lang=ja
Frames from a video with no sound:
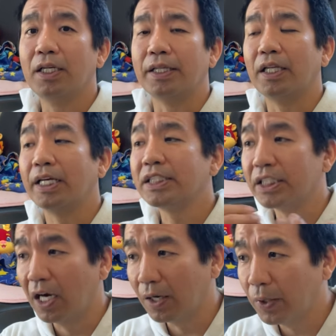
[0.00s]
家賃
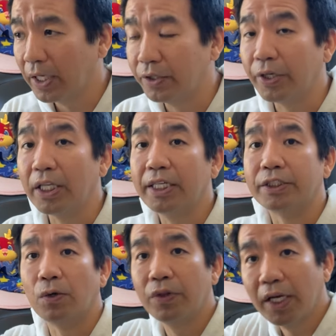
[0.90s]
払わないといけないのに
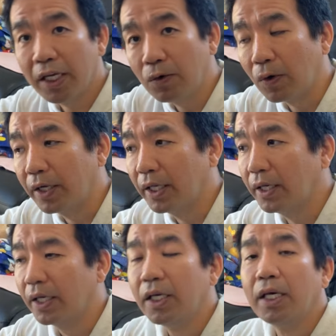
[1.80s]
そんだけのお
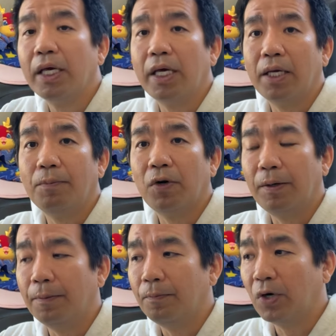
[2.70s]
金
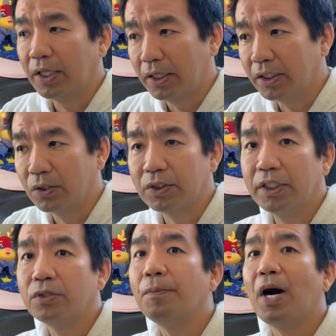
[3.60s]
もらってそして
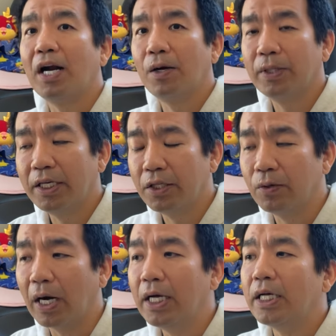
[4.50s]
それも払わないという
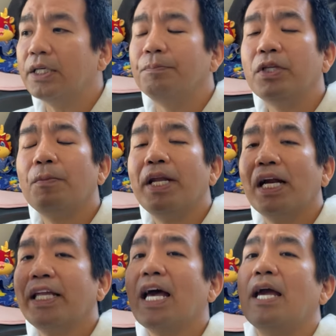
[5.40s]
のは認めら
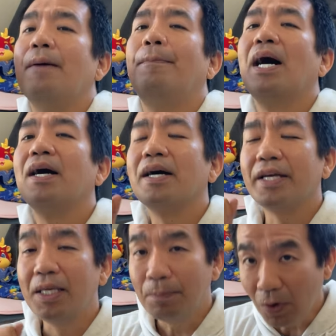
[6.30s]
れない場合
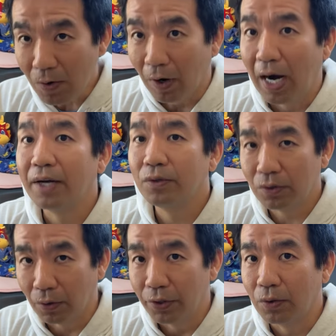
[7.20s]
もある
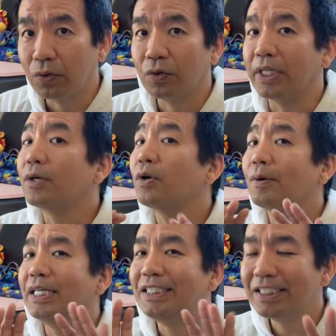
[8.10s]
ということでこれ
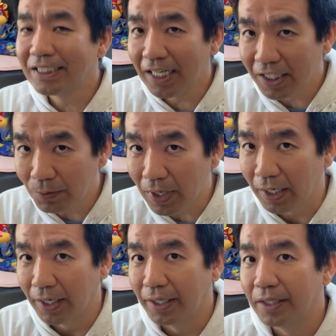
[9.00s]
は一概に
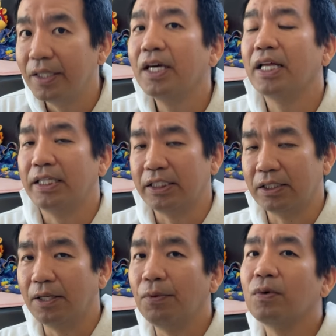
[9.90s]
は言えないで
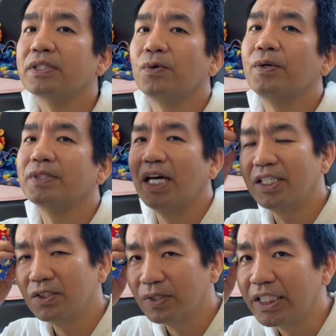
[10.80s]
すで僕はそれを最
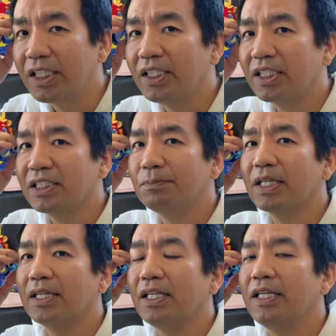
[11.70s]
初に聞いてし
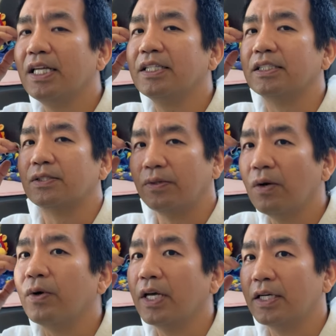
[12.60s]
まっていたんですよね
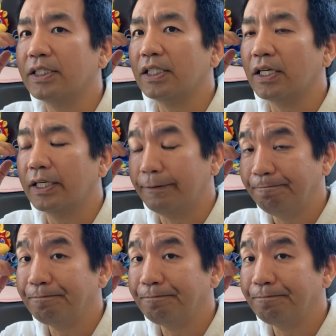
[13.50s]
保険会社から